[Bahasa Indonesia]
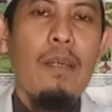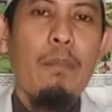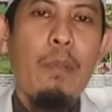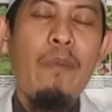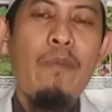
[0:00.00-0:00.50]

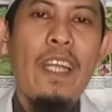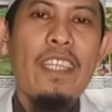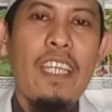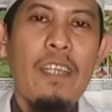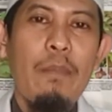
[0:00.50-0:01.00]

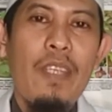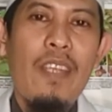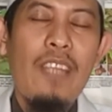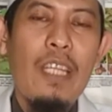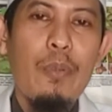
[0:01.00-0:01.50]
memanfaatkan minyak
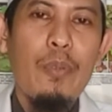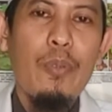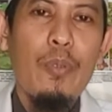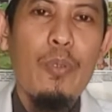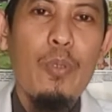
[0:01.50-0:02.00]
zaitun
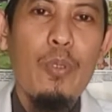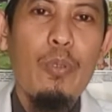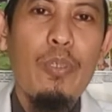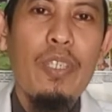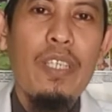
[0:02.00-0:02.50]
untuk